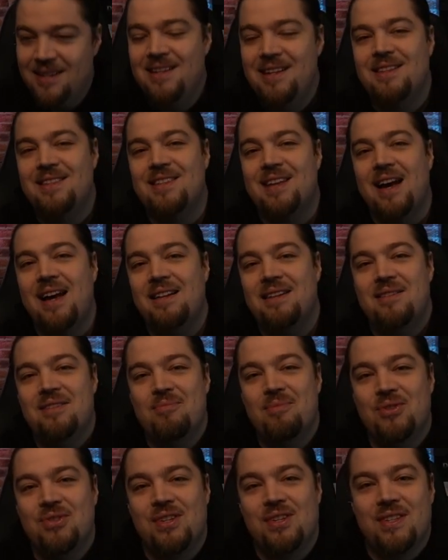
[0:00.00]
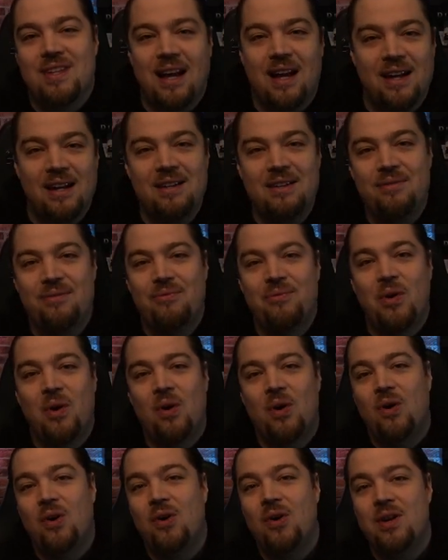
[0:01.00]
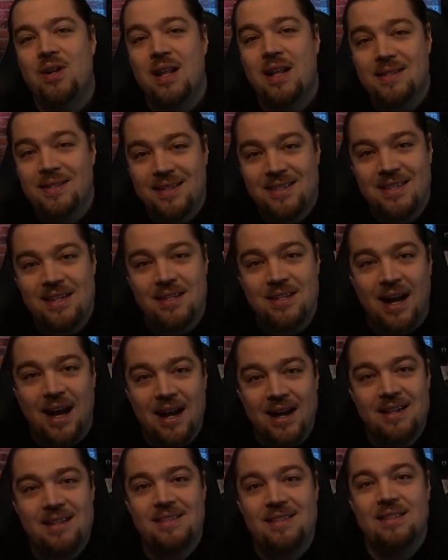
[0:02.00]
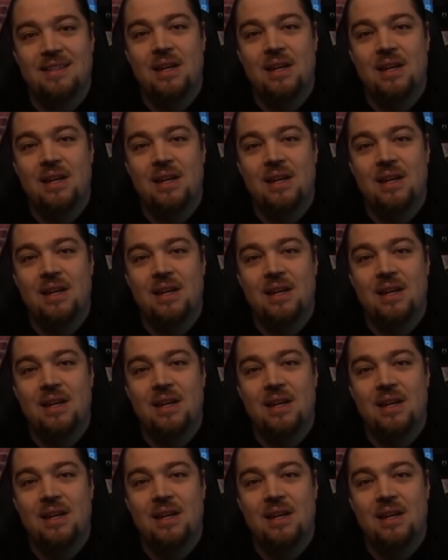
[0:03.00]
die Zeiten, muss ich sagen, von letzter Season 1,